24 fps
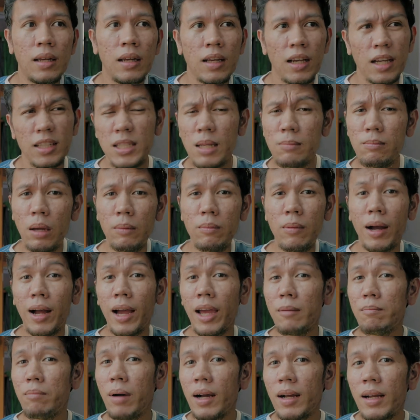Kasi may mga
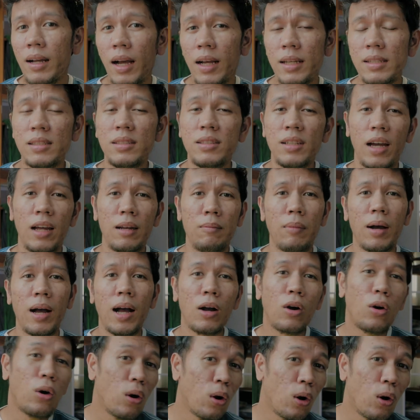ibang gas dyan,
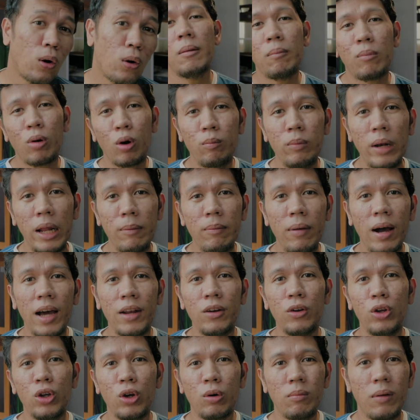mga koloro.
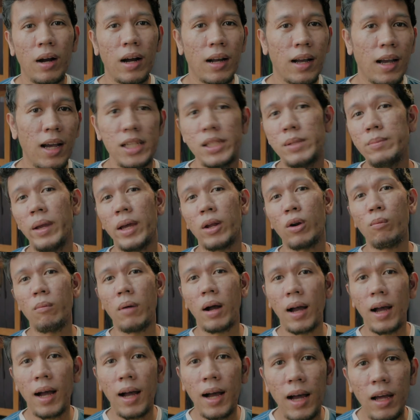Problemado yung mga gas, merong
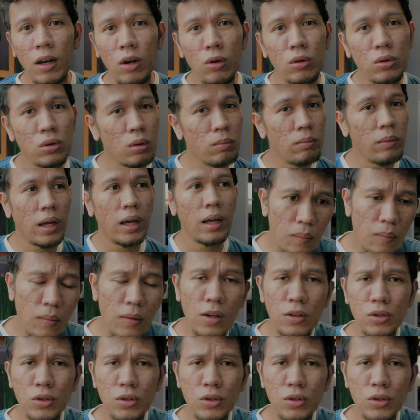mga halong dumi.